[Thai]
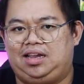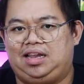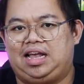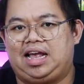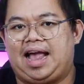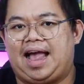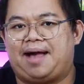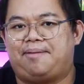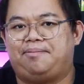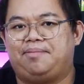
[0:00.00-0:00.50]

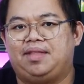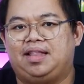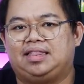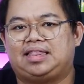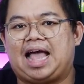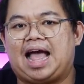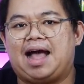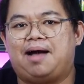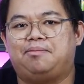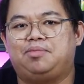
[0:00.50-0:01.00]
นะครับ
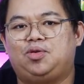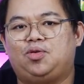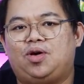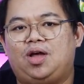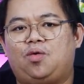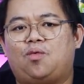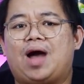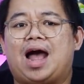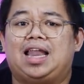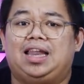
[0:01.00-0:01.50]
ตามด้ว
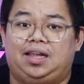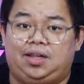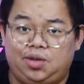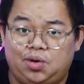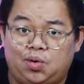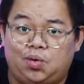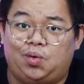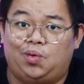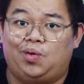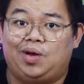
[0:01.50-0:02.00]
ย Y หรือ
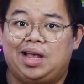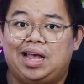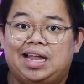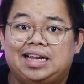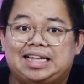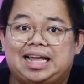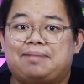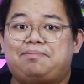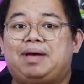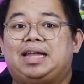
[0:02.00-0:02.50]
U
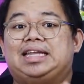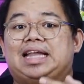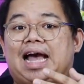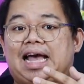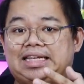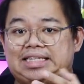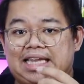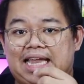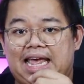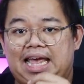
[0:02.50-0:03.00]
ถ้าเป็นไอ
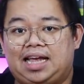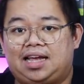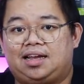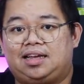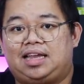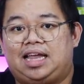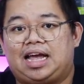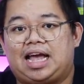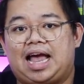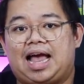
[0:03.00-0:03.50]
ซ์เล็ก
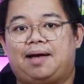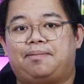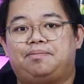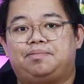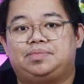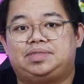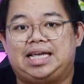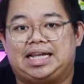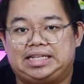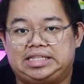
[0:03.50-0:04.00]
นะครับ
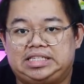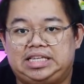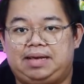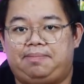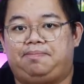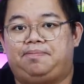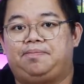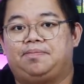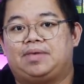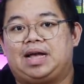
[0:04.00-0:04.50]
เจน
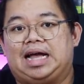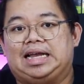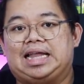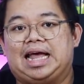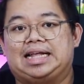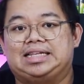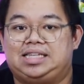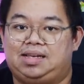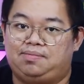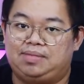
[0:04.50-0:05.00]
10 ข
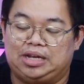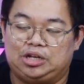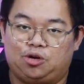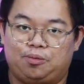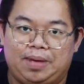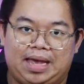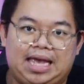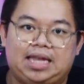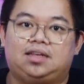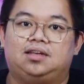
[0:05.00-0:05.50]
นาด 10 นาโน
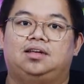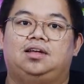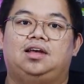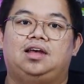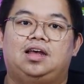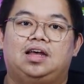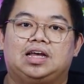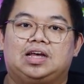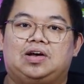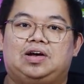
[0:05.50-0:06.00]
เมตร
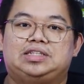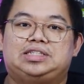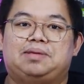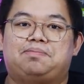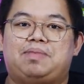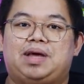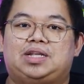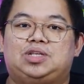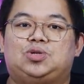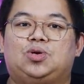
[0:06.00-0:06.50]
ก็จะ
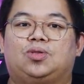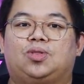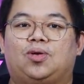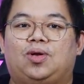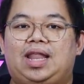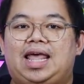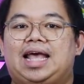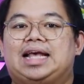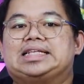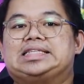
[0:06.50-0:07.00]
เป็นชุดตั
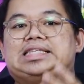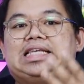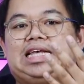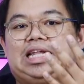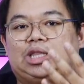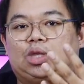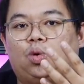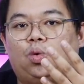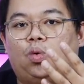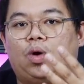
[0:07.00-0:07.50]
วเลข
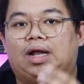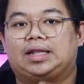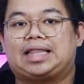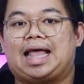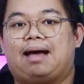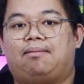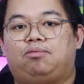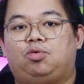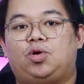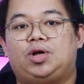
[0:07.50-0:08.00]
4 ตัว
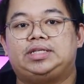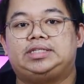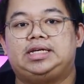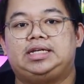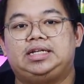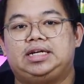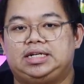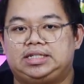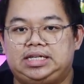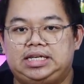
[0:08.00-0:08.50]
ตามด้วย
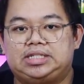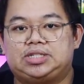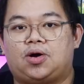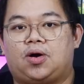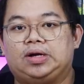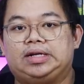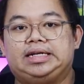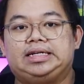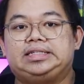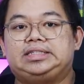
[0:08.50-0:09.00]
G1 G2
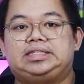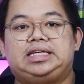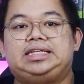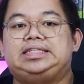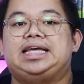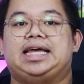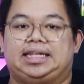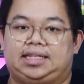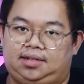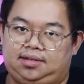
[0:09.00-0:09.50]
ถึง
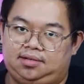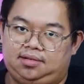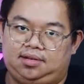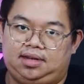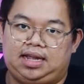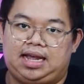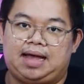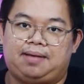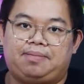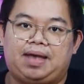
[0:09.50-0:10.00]
G7
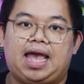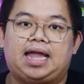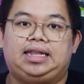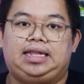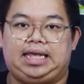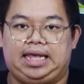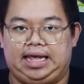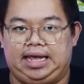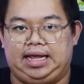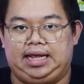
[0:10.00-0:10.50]
นะครับแค่
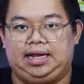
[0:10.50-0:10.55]
นี้เอง